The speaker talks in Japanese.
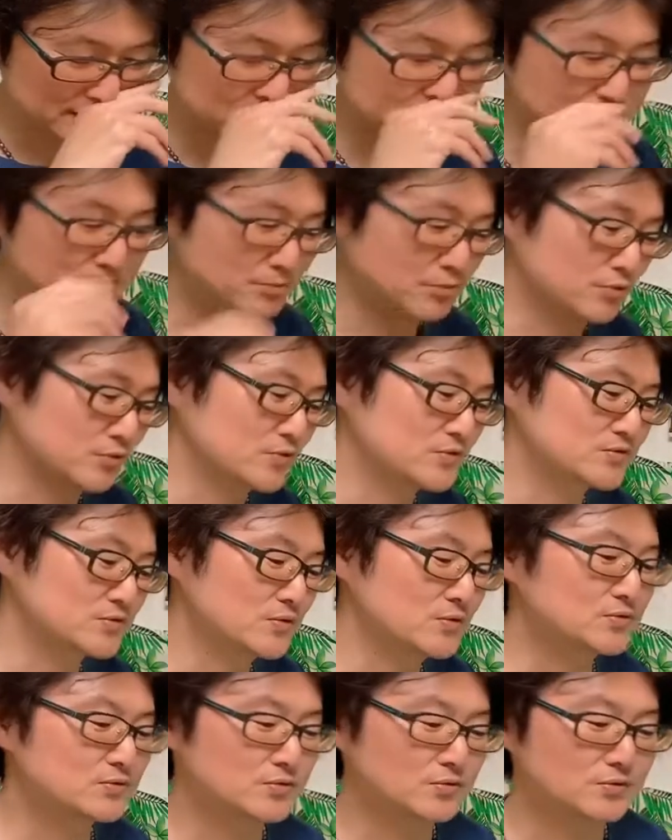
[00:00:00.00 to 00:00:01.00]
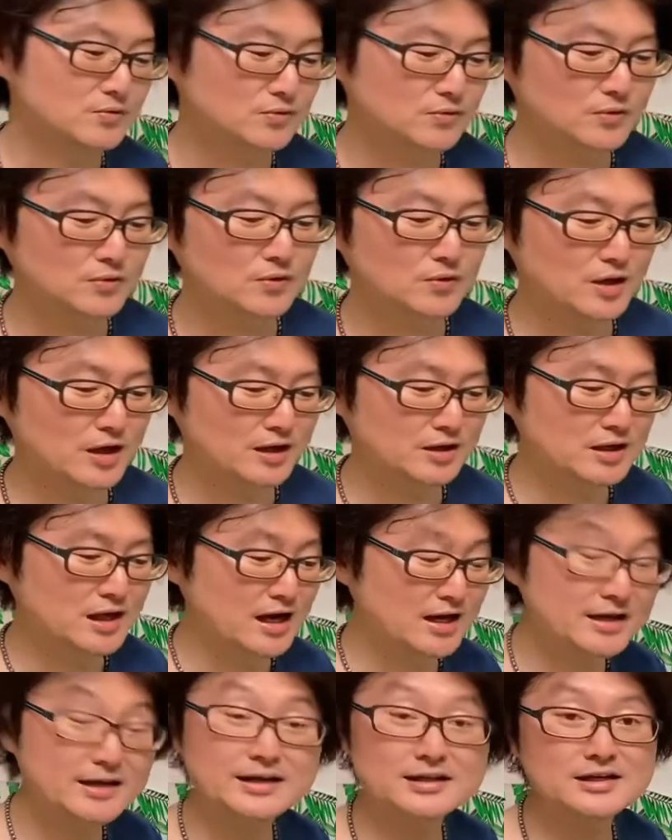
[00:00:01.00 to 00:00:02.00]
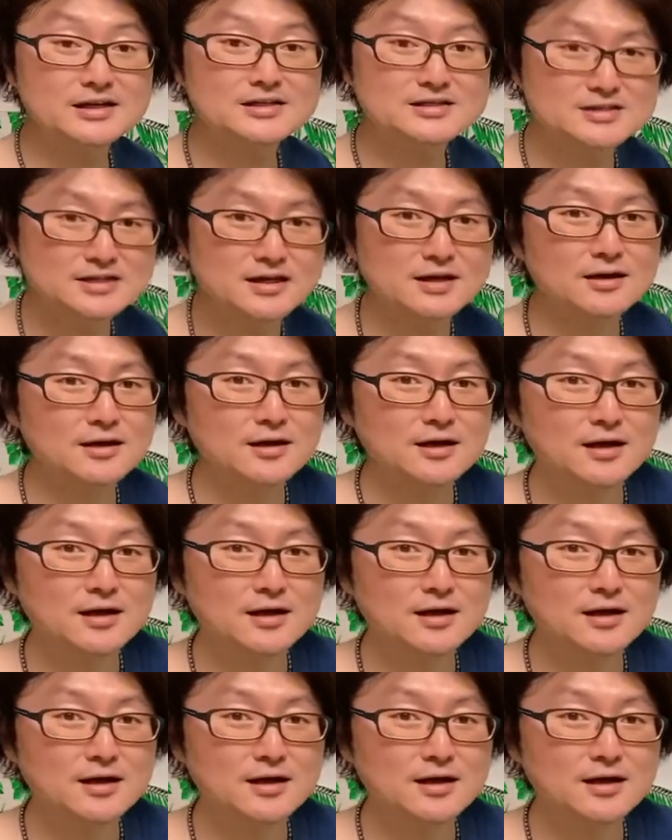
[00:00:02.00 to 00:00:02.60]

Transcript: してはものすごく本当あありがたいし、